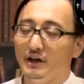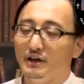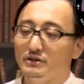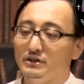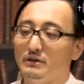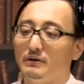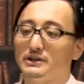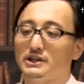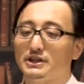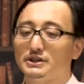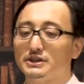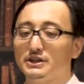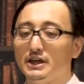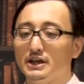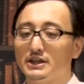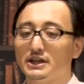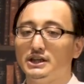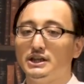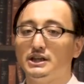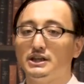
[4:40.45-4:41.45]
それは私
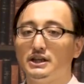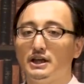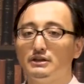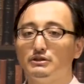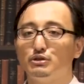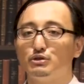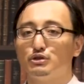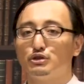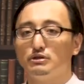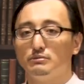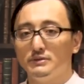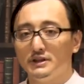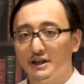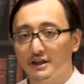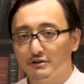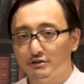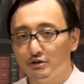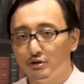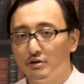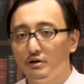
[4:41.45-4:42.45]
が聞いたその墨
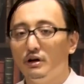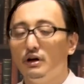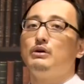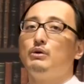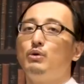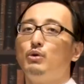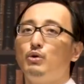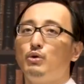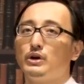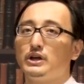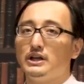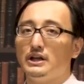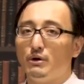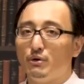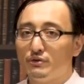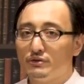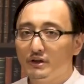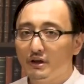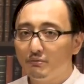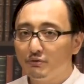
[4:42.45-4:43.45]
田区の大きな
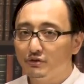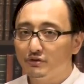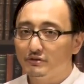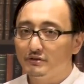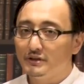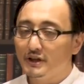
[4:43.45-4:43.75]
女も